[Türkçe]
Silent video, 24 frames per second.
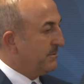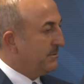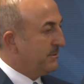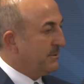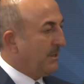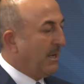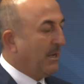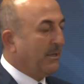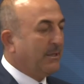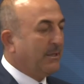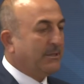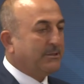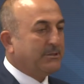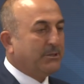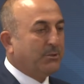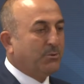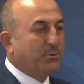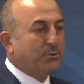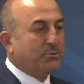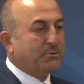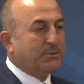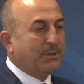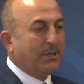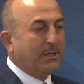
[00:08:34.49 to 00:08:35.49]
Sadece
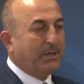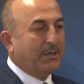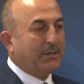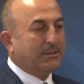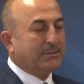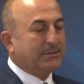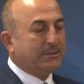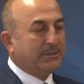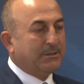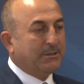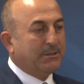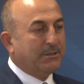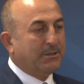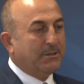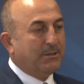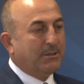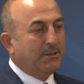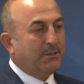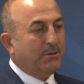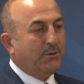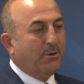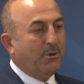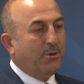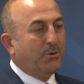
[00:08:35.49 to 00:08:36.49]
uluslararası
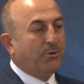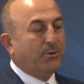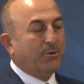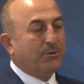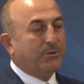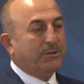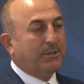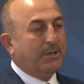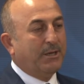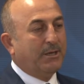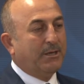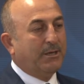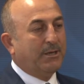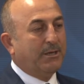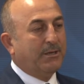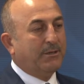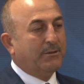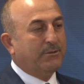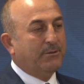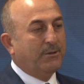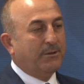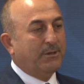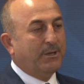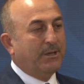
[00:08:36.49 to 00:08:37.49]
örgütlere
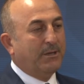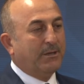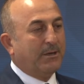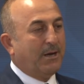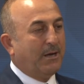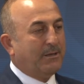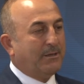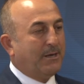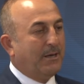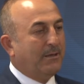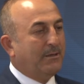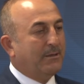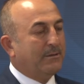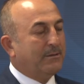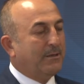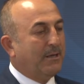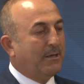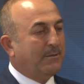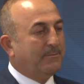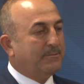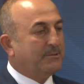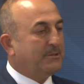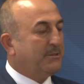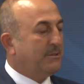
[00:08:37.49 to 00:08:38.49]
yönelik
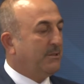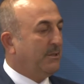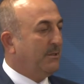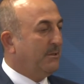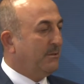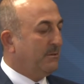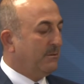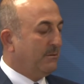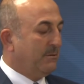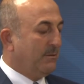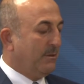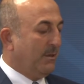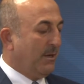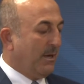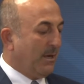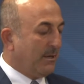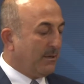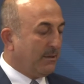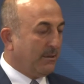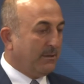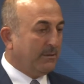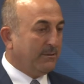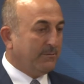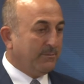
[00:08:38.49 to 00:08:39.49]
adaylıklarımızı değil, her
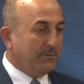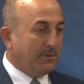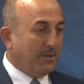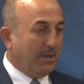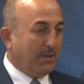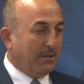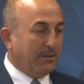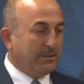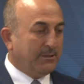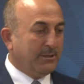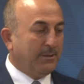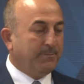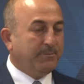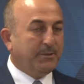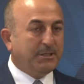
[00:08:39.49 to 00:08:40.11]
alanda.